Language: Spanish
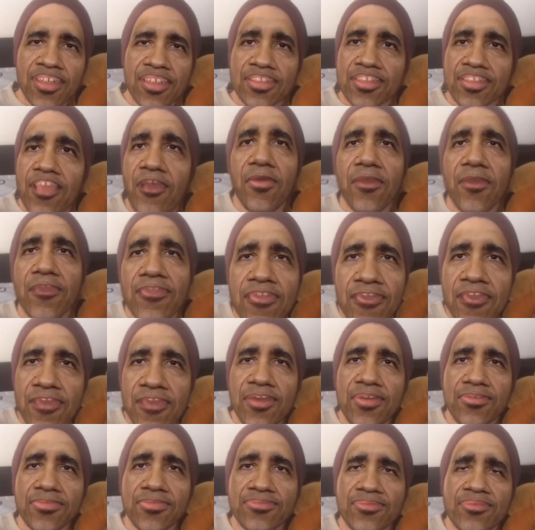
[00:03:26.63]
¿Sabes
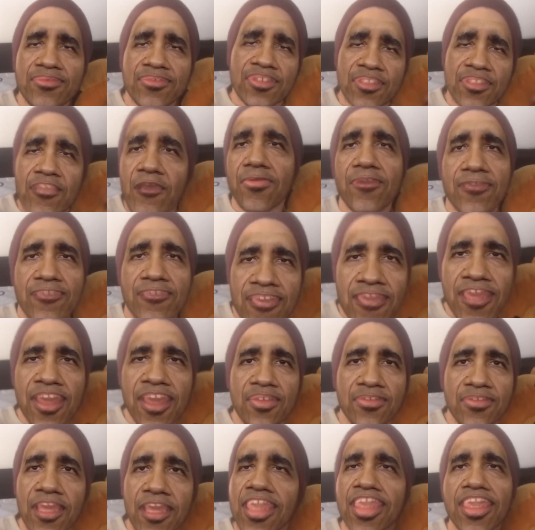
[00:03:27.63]
qué? ¿Sabes
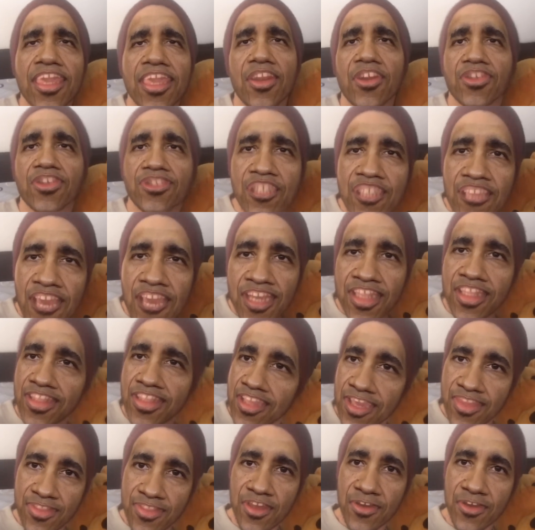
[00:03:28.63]
qué? Es que no sé ya ni
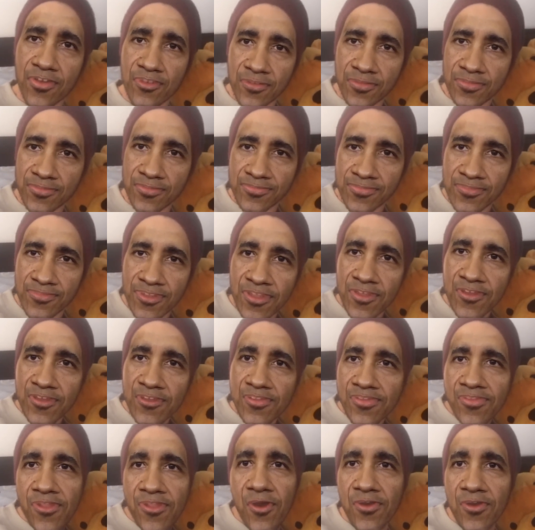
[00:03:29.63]
qué digo.
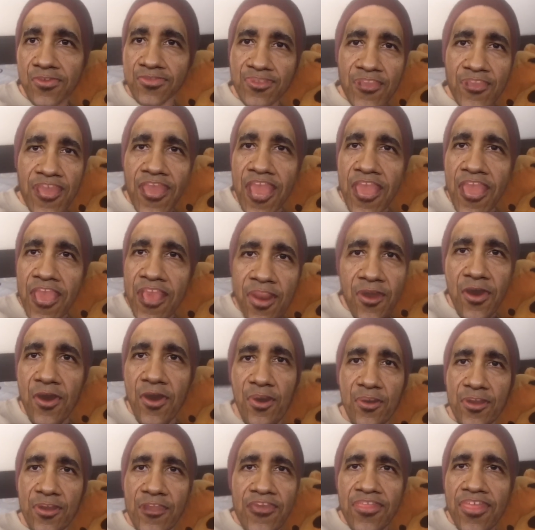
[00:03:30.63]
No sé
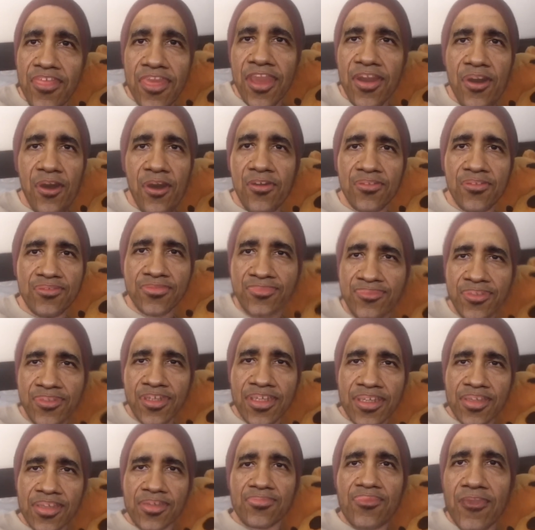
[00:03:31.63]
lo que digo,
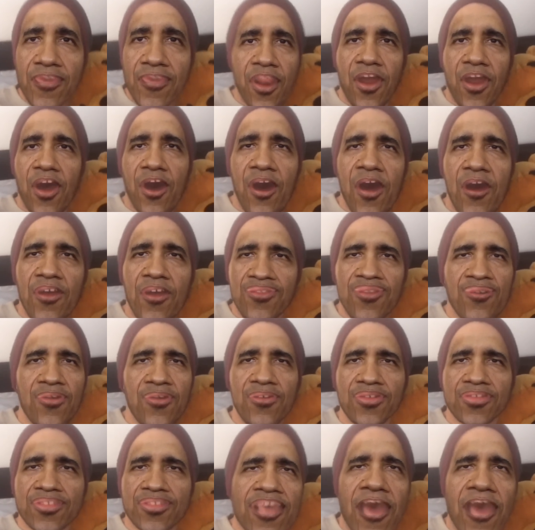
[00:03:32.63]
pero
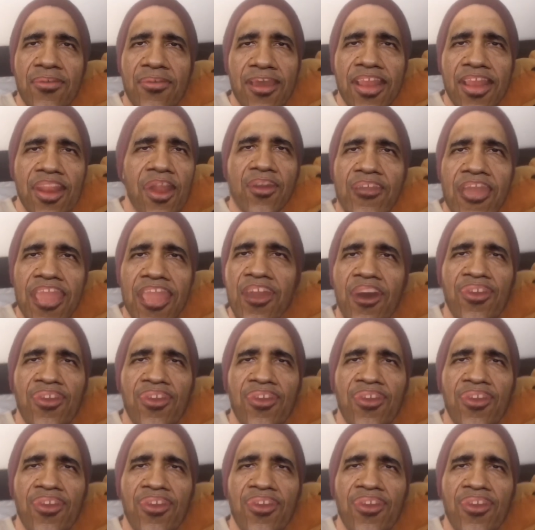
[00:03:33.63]
tú sabes lo que